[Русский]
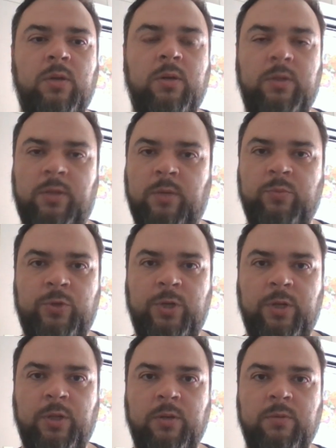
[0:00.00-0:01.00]
это
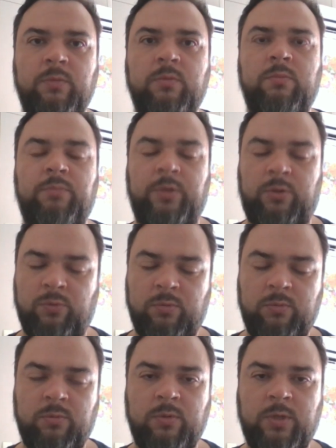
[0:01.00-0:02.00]
обучение
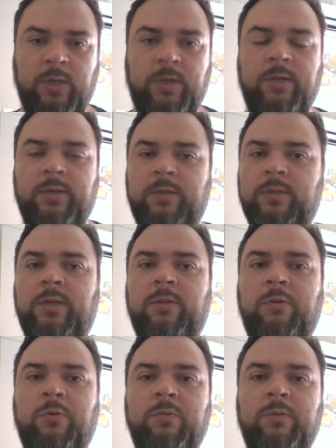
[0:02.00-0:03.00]
Петру как
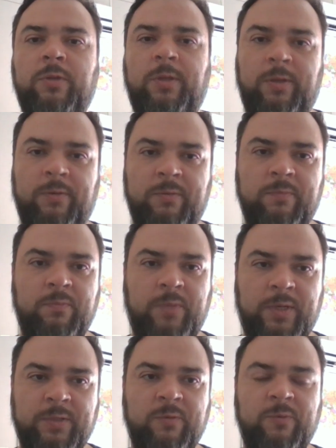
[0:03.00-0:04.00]
организатору и
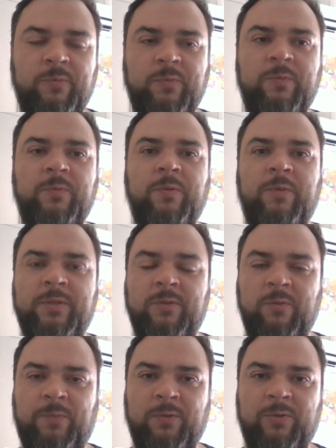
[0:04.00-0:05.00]
базовому
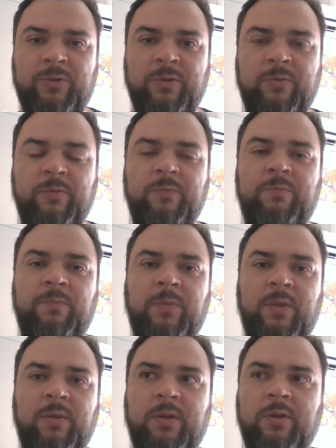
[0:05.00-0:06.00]
основоположнику
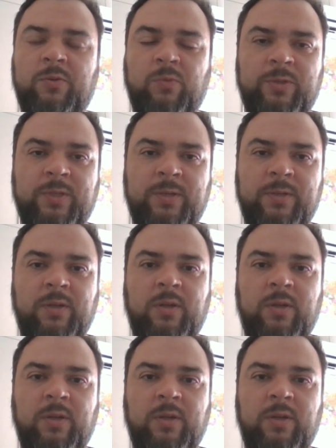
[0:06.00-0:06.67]
а, курса,